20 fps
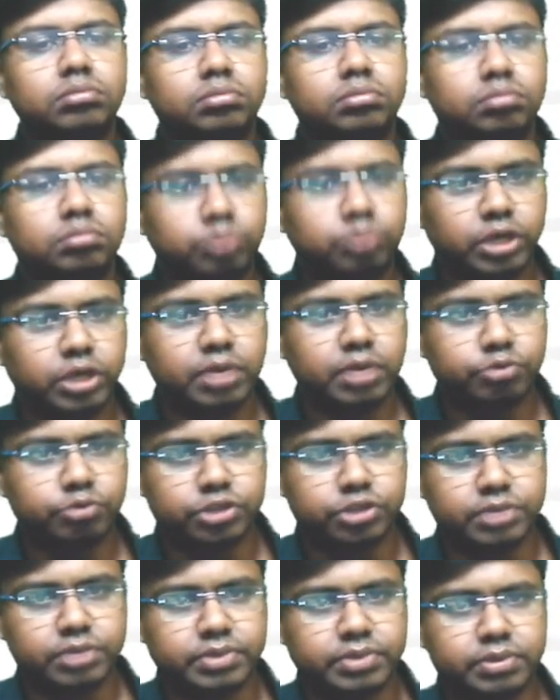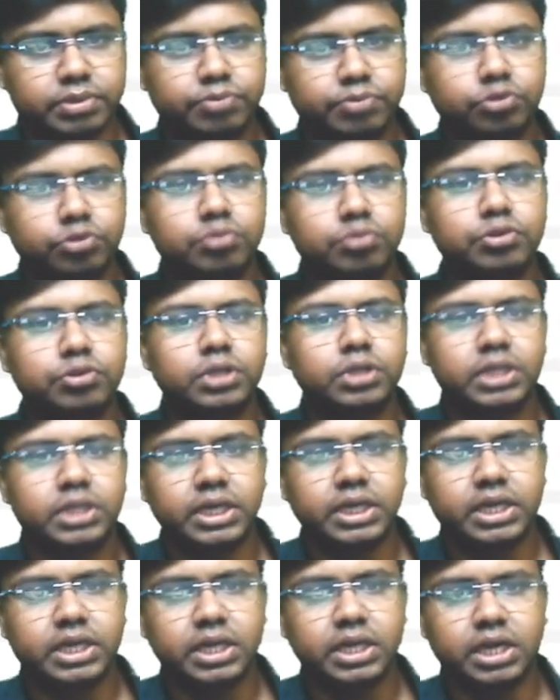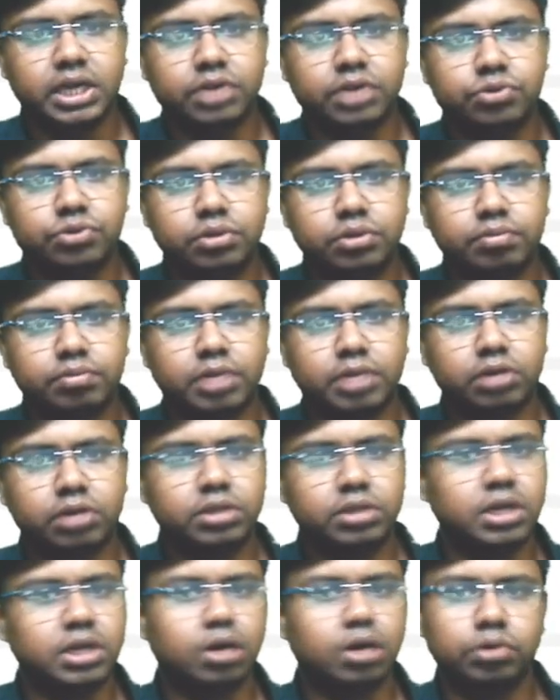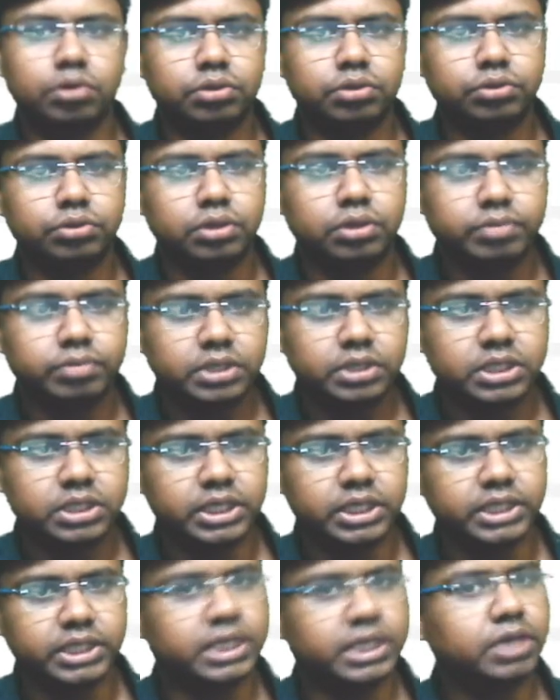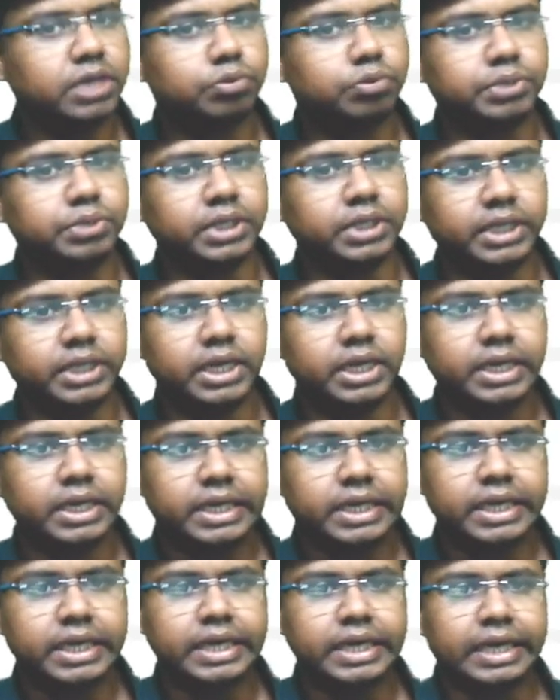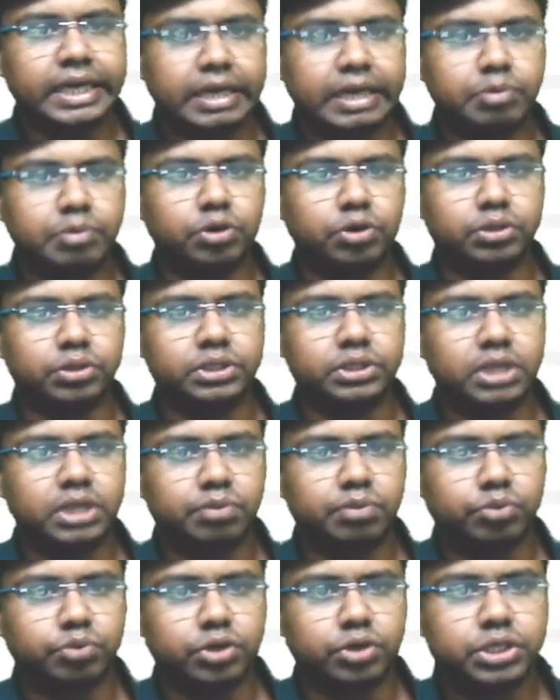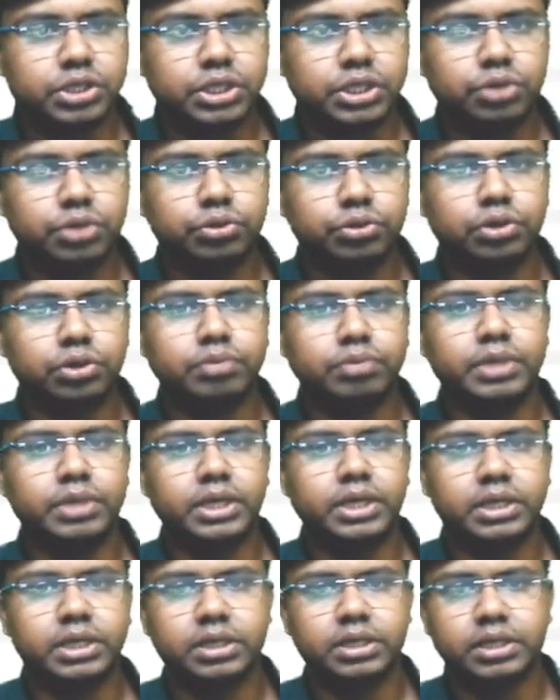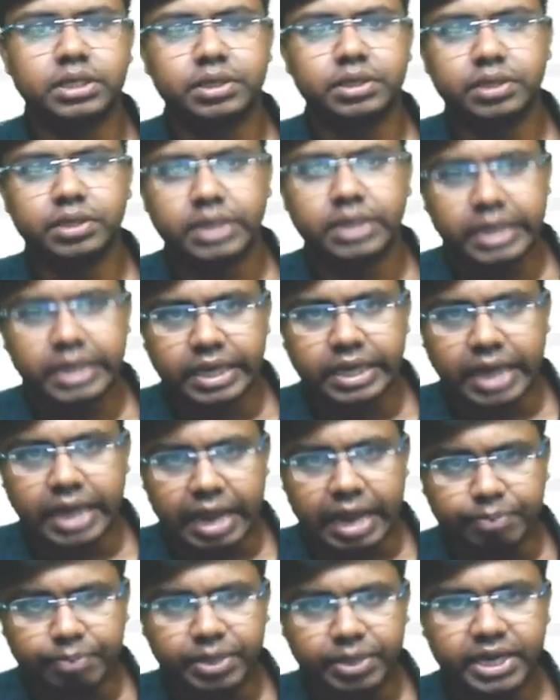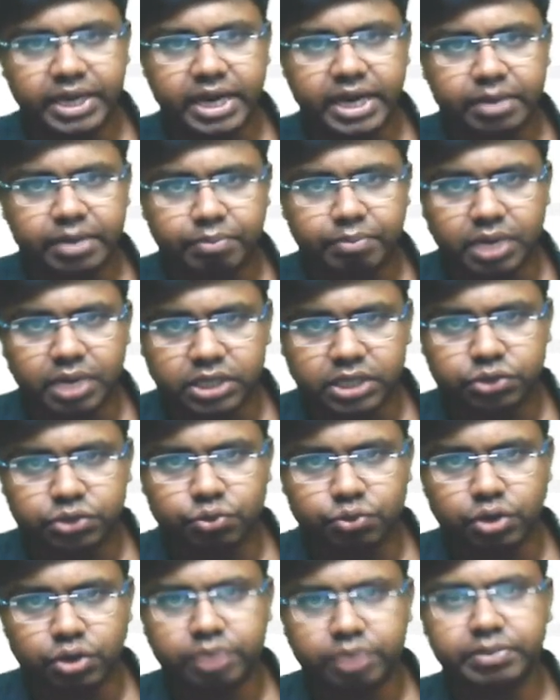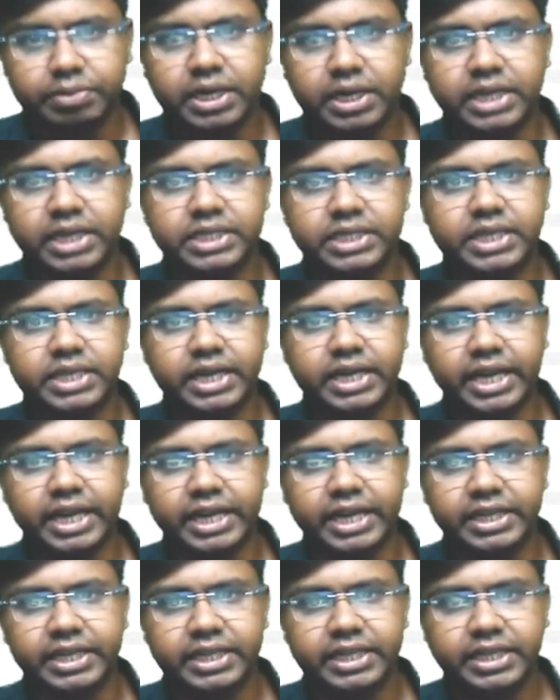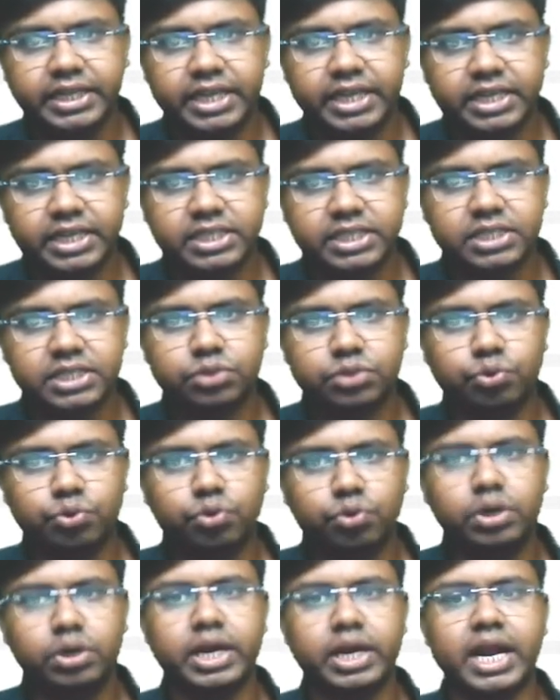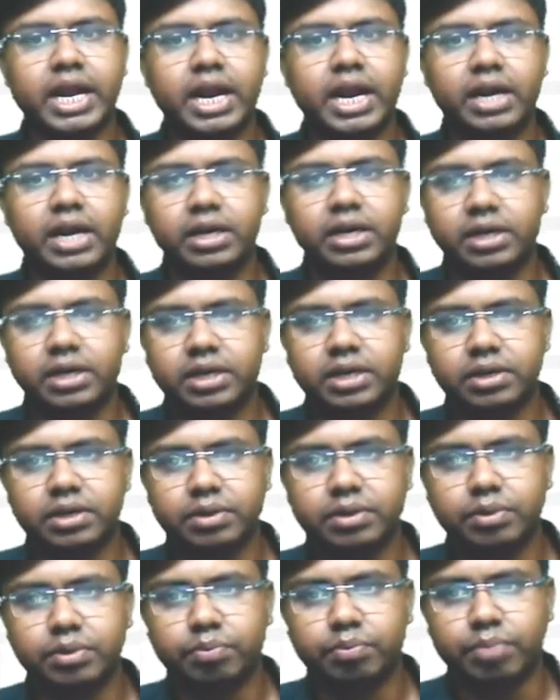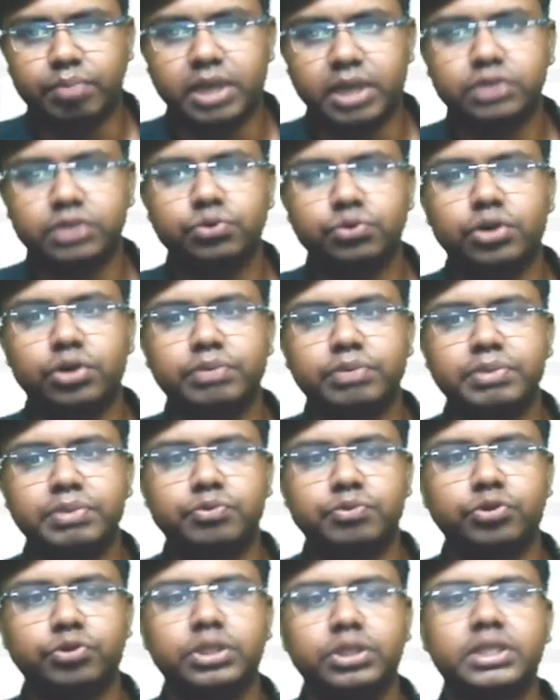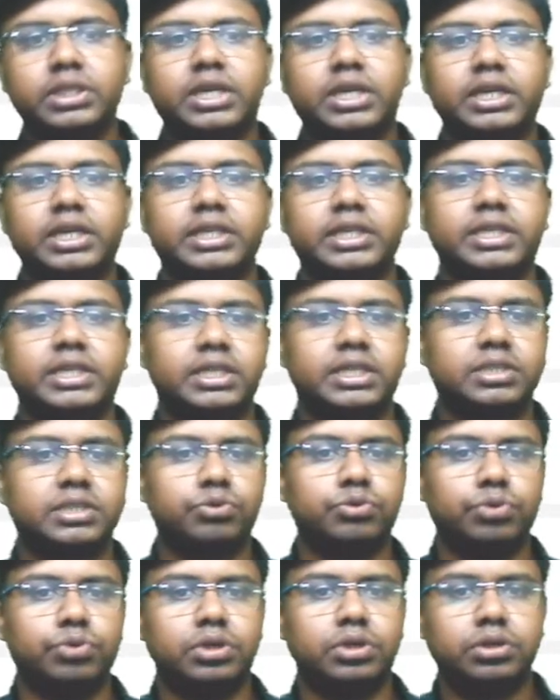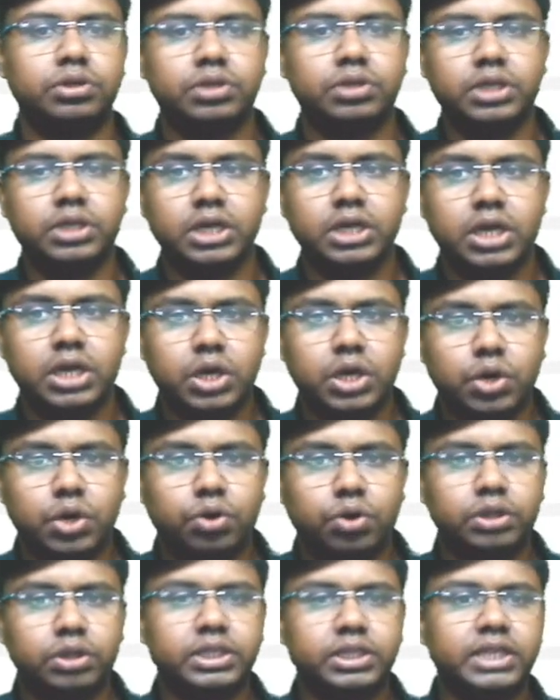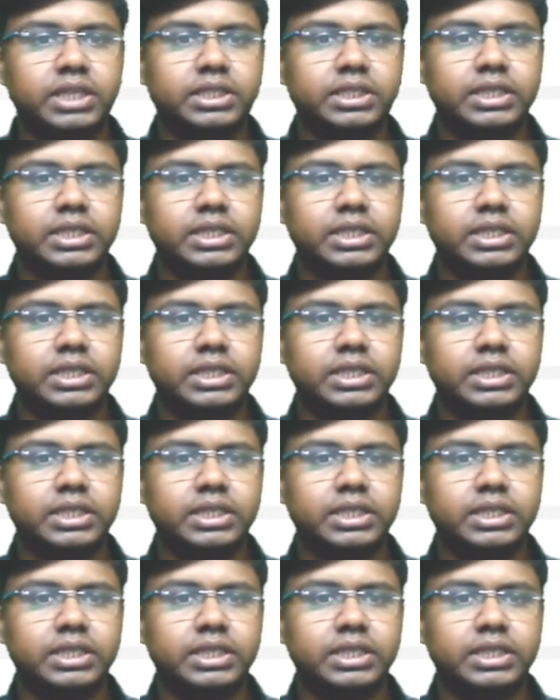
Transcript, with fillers: পরীক্ষায় বসতে পারবে প্রথম কথা তাকে একজন ভারতের নাগরিক হতে হবে সিটিজেন অফ ইন্ডিয়া এবং তার বয়স কি হতে হবে অ্যাপ্লিক্যান্ট মাস্ট নট বি লেস দেন এইটিন ইয়ার্স ওল্ড অ্যান্ড মাস্ট নট বি মোর দেন থার্টি ইয়ার্স ওল্ড অর্থাৎ